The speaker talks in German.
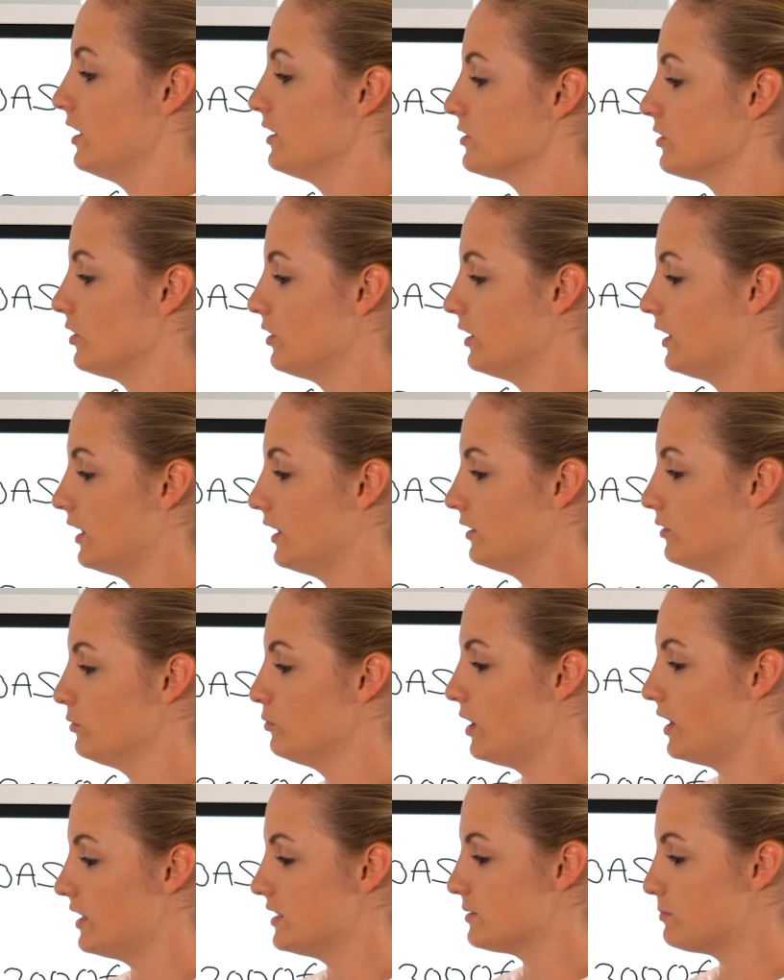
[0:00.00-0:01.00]
sondern
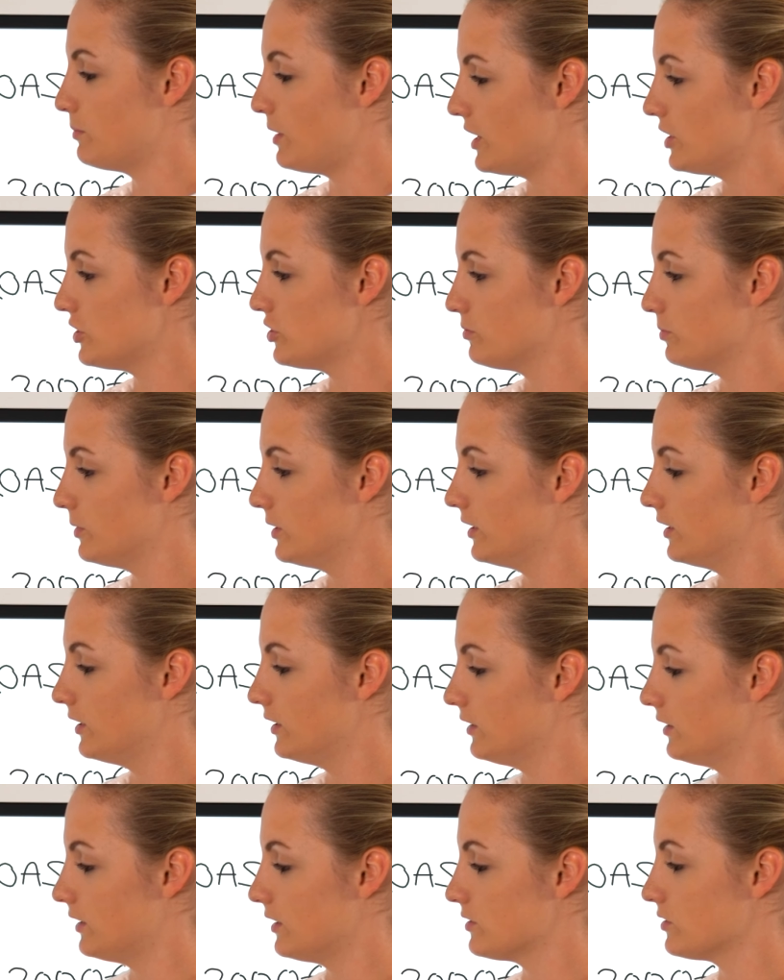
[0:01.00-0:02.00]
nur als
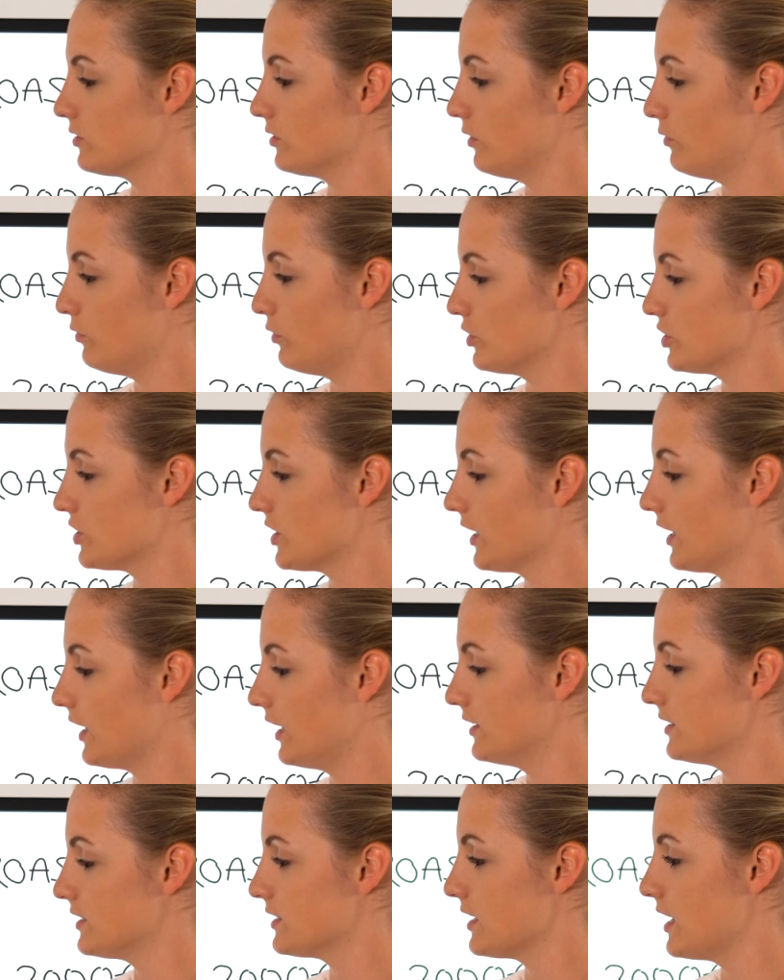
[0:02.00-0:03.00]
Beispiel, dass du dir vorstellen
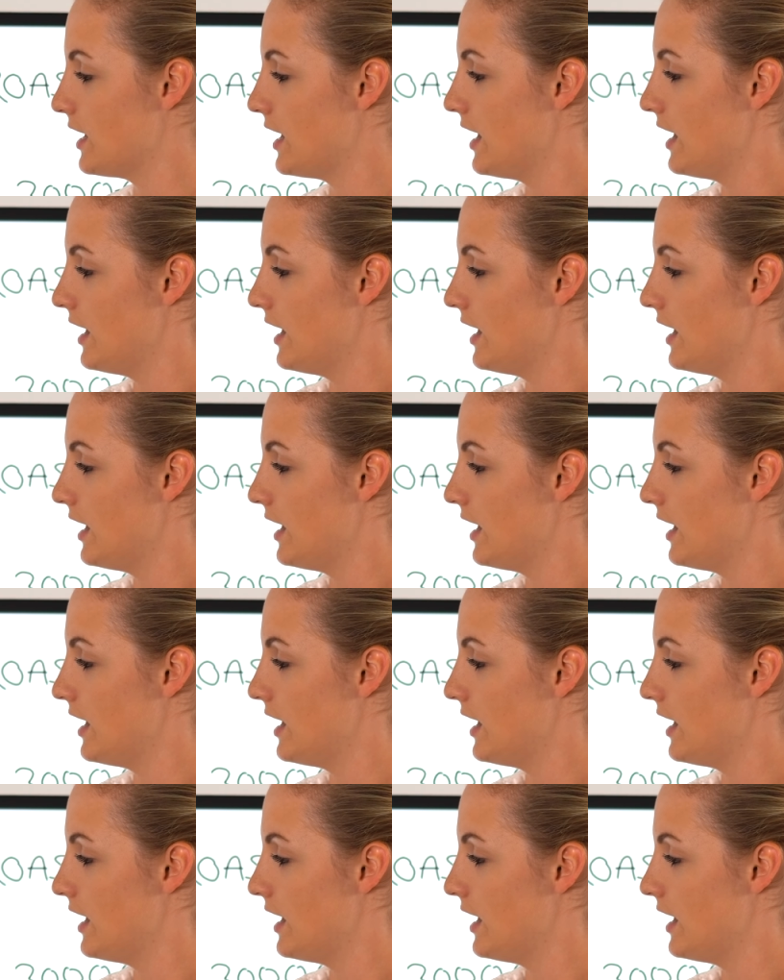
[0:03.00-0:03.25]
kannst,